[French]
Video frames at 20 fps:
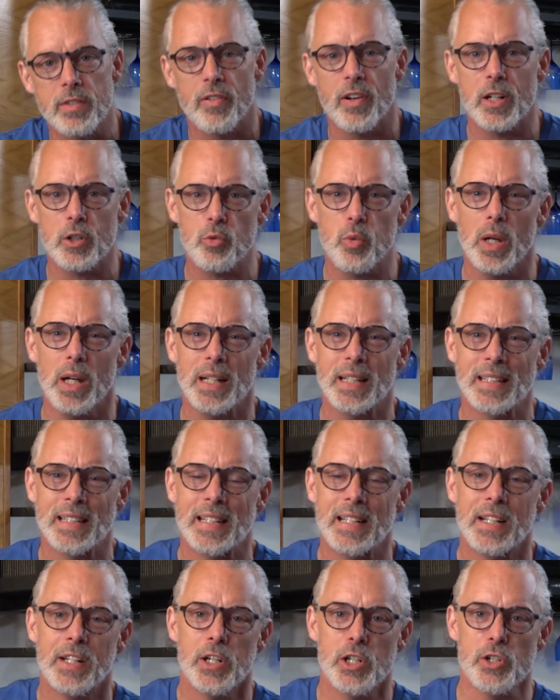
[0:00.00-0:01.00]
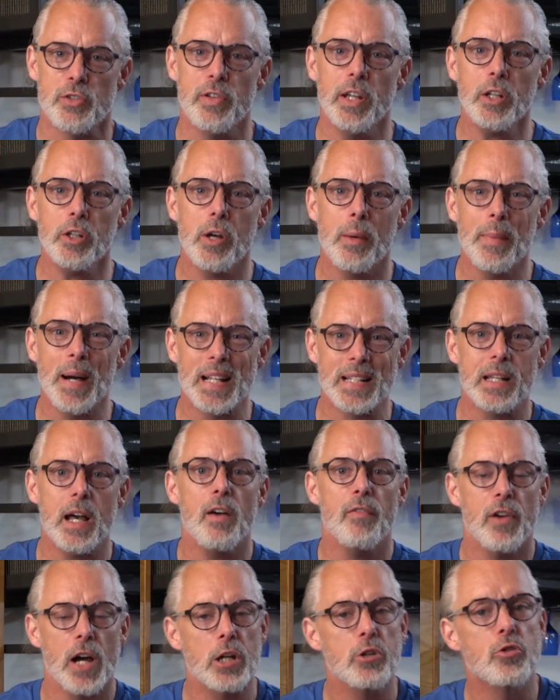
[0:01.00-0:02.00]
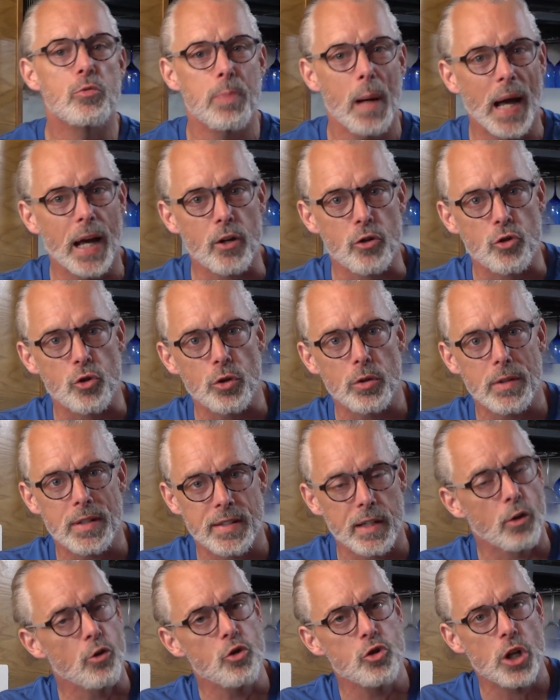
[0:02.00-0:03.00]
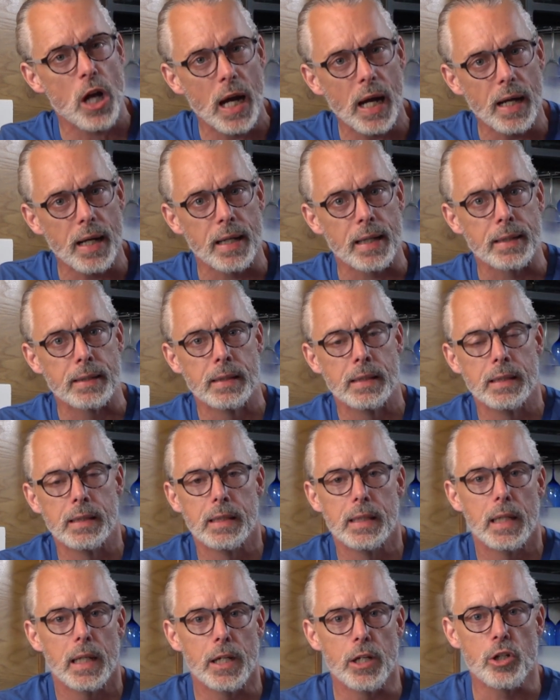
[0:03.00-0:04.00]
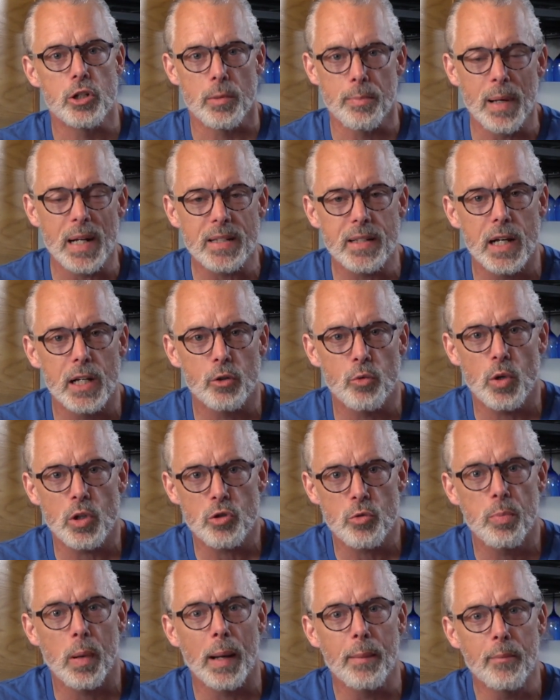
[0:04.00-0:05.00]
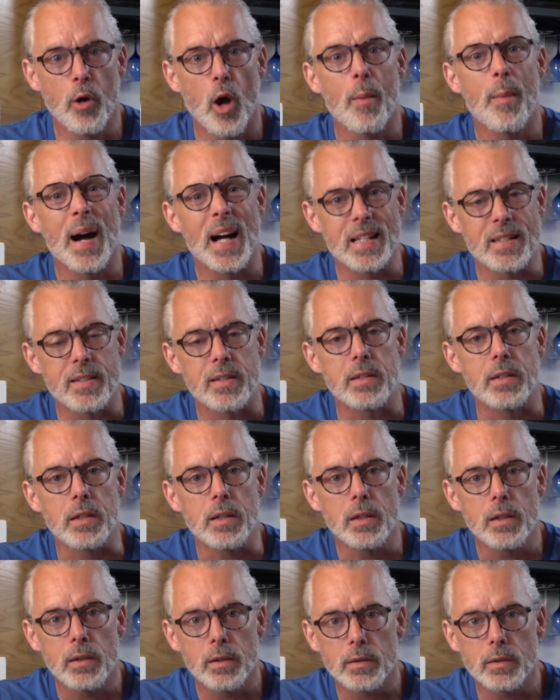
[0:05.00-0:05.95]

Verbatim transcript: François, je viens de commencer à faire du parachute. Ça coûte cher. Et j'ai pensé à toi, tu pourrais me commanditer.